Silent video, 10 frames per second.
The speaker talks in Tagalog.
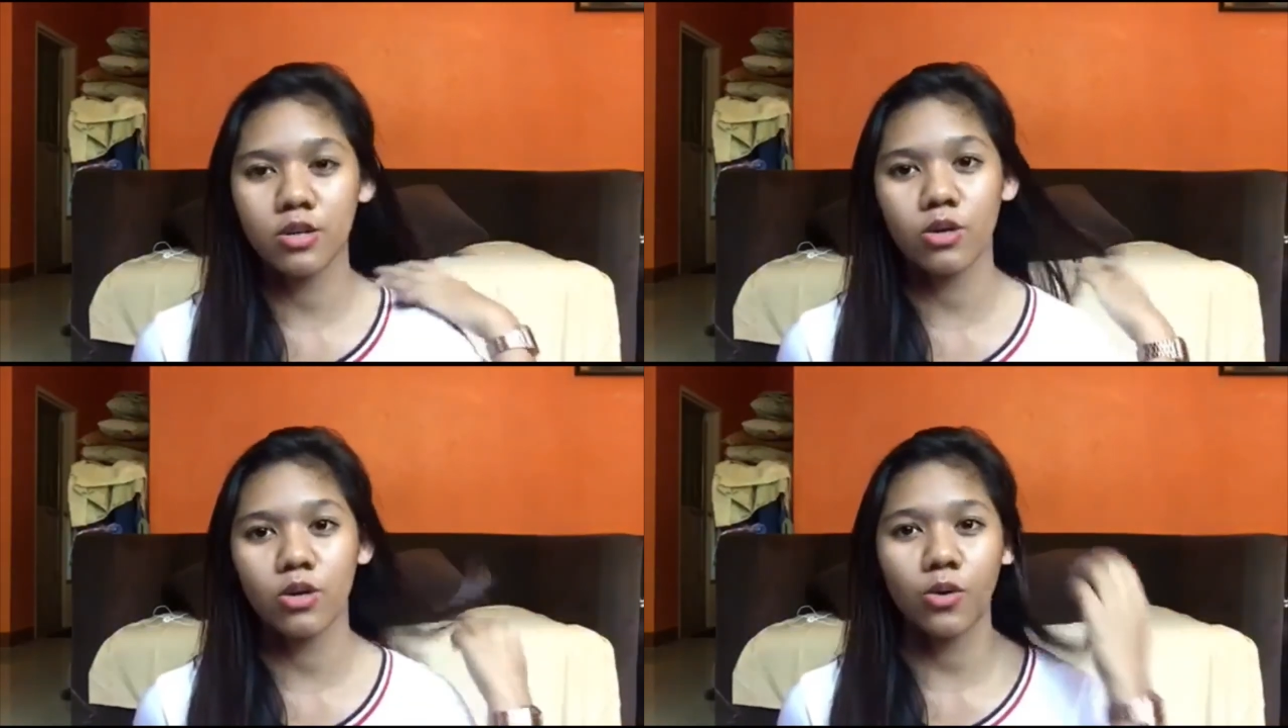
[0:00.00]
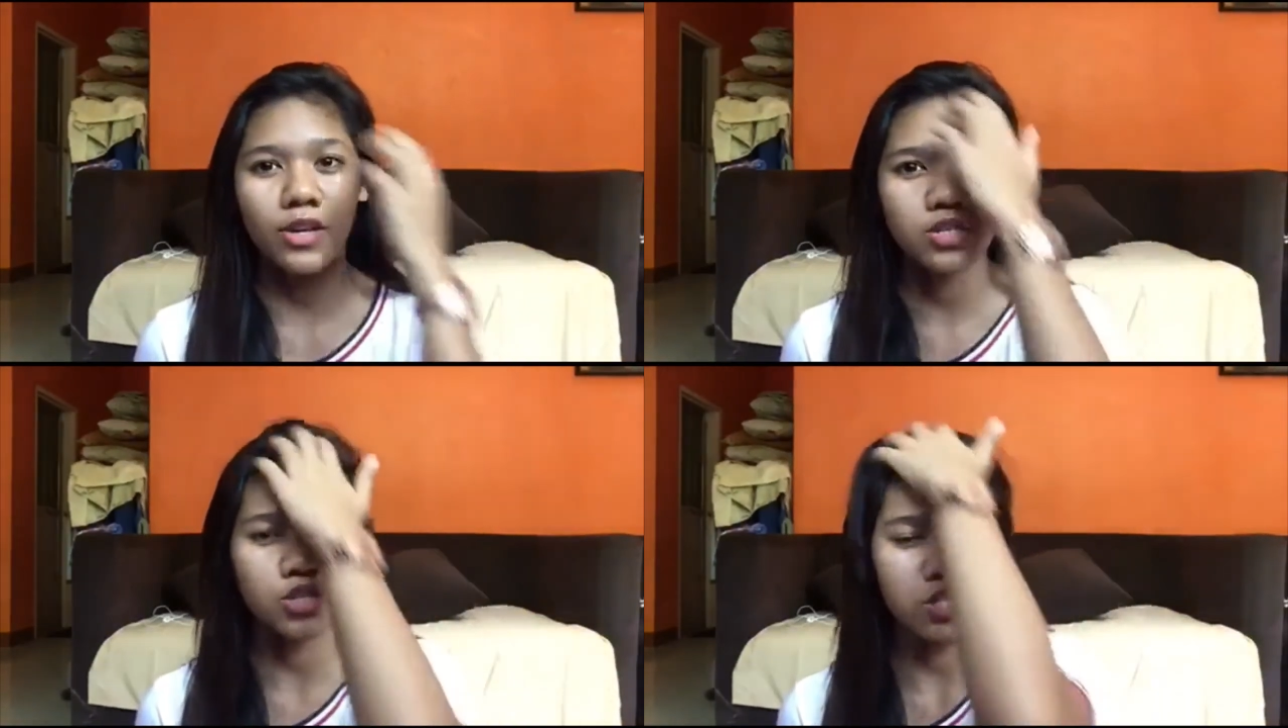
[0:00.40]
Yung
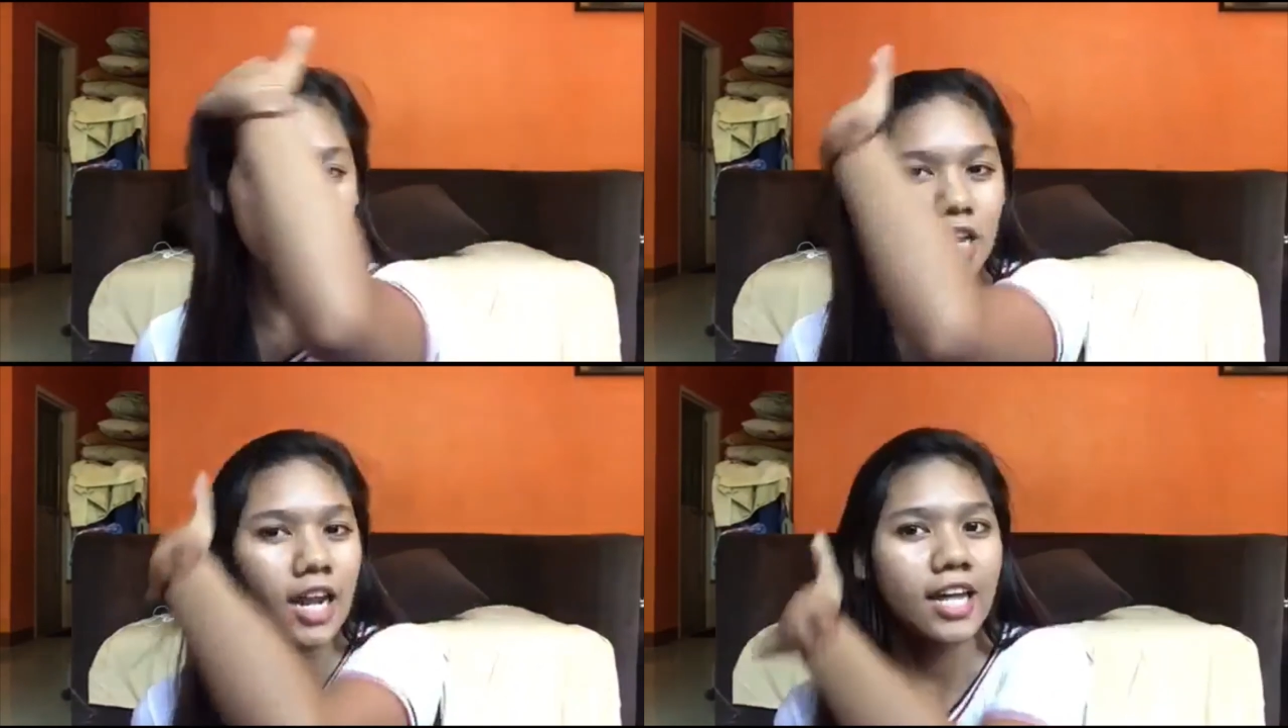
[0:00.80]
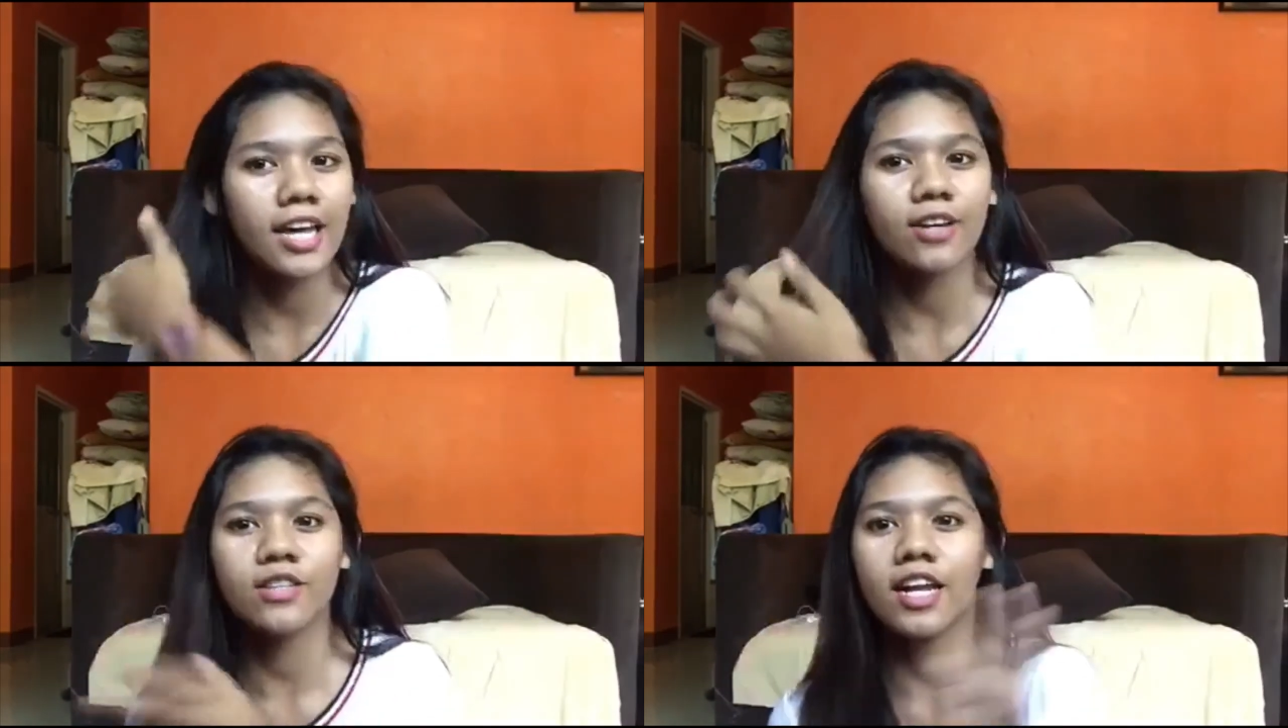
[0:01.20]
questions
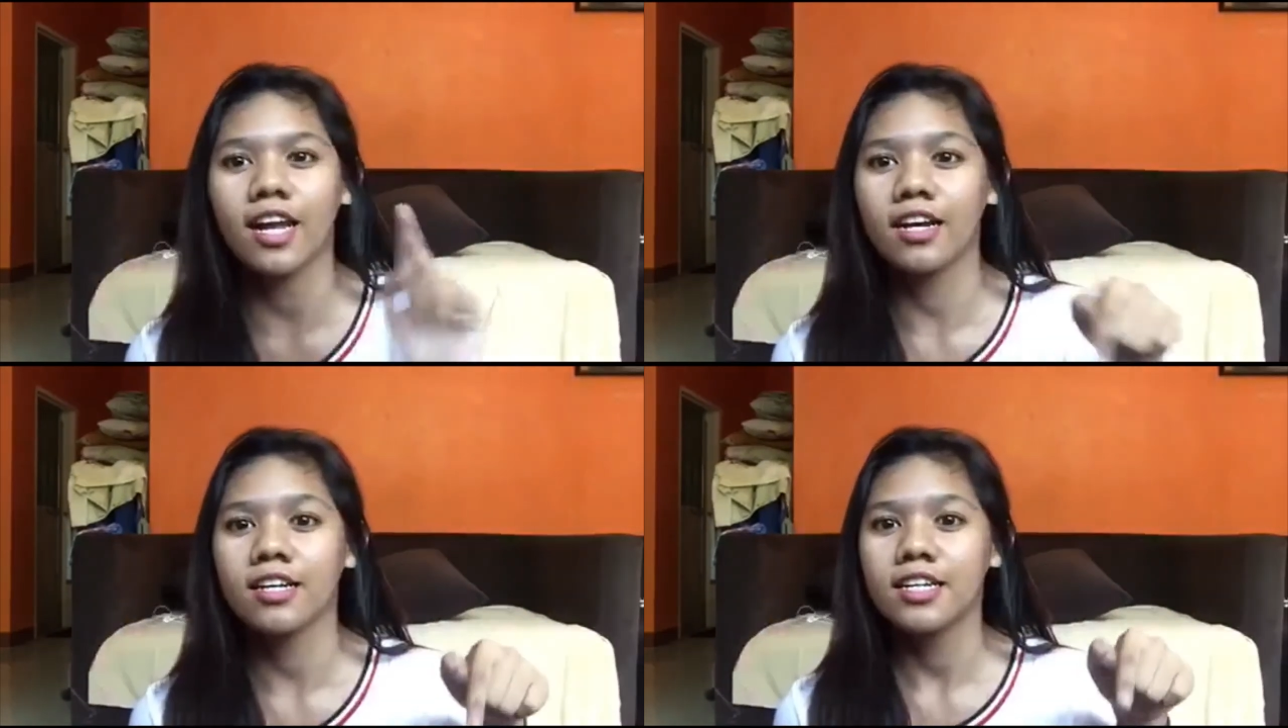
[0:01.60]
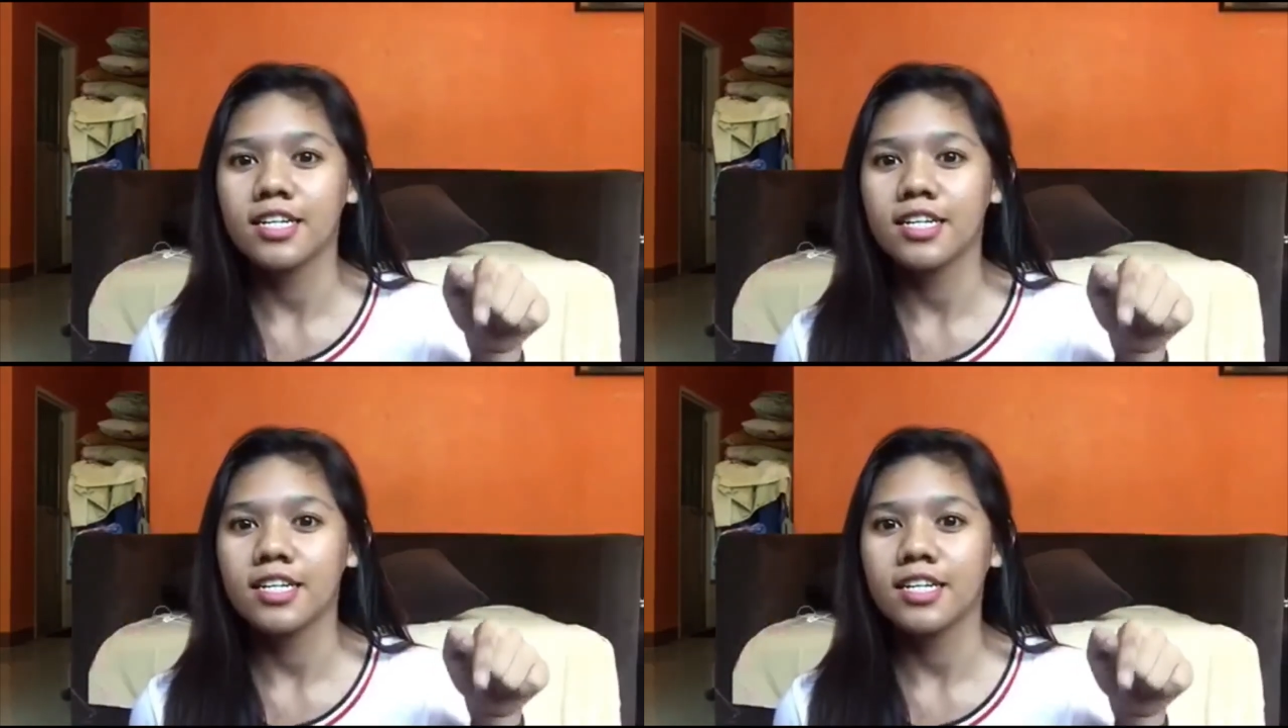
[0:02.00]
ilalagay ko na lang